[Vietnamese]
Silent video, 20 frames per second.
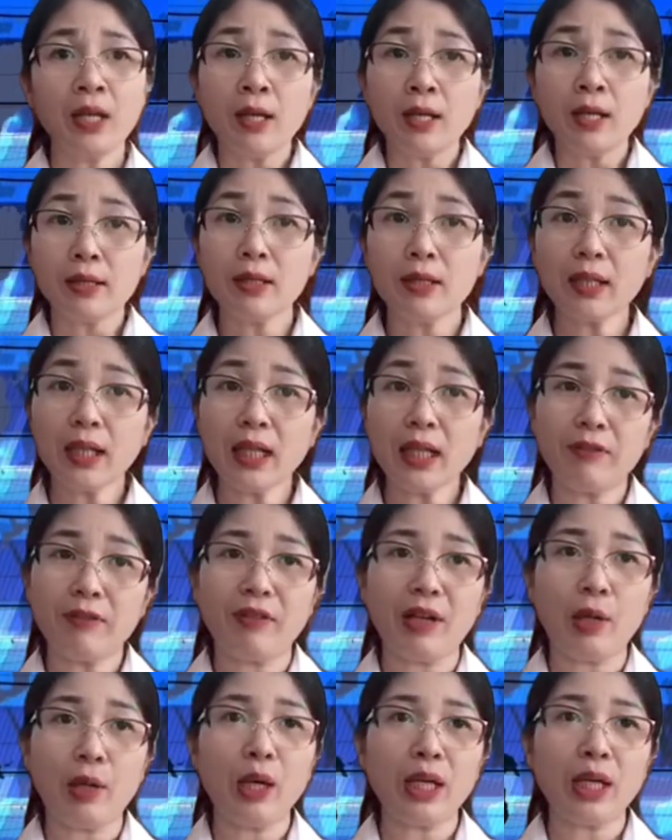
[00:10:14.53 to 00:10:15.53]
Những kẻ
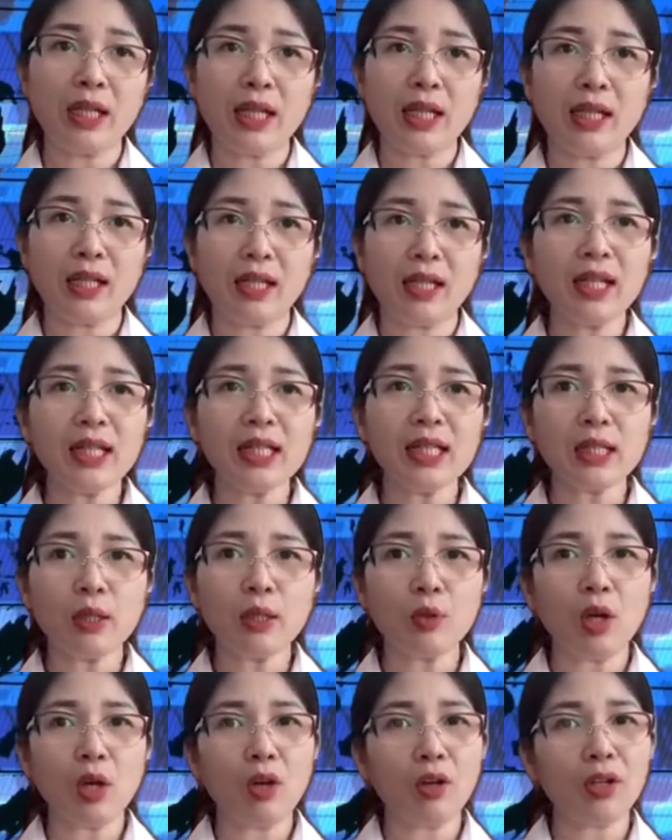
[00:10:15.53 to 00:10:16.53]
phá hoại này ngay sau
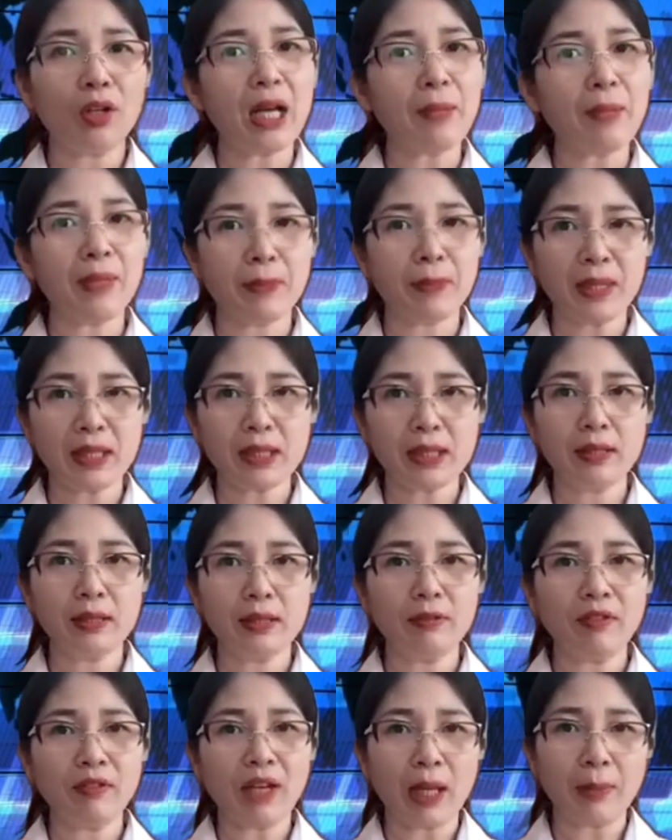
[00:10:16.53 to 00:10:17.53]
đó đã bị bắt
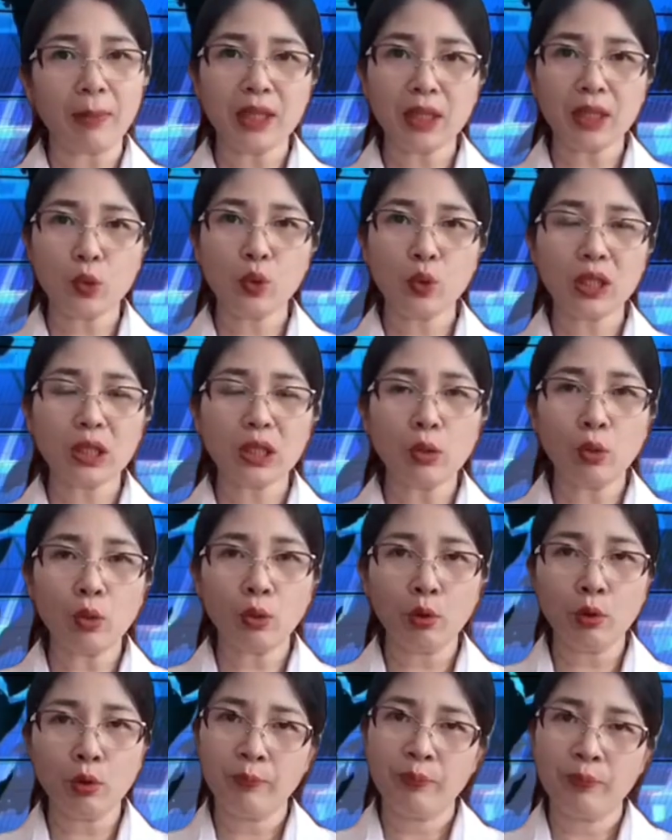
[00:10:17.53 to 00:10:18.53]
giữ và bị truy
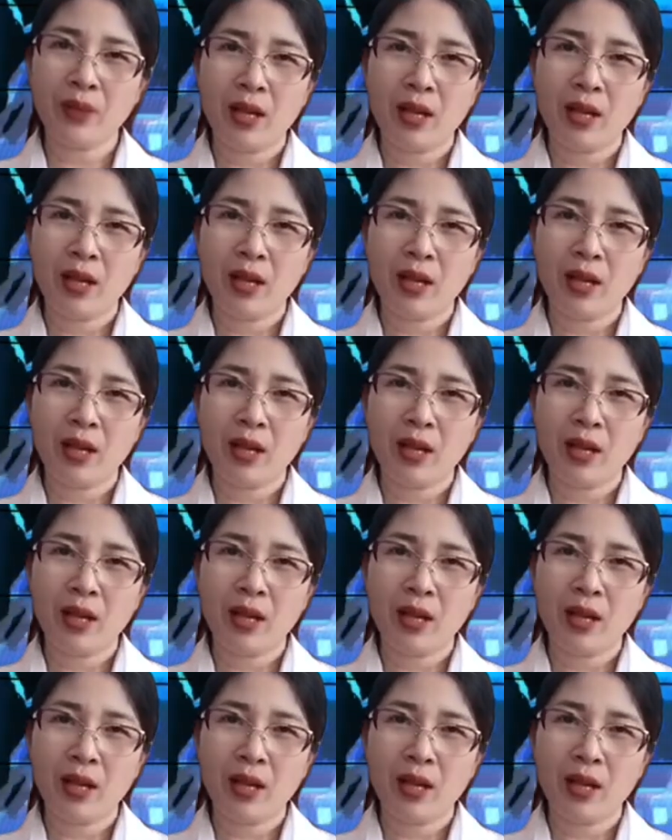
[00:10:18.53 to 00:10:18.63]
tố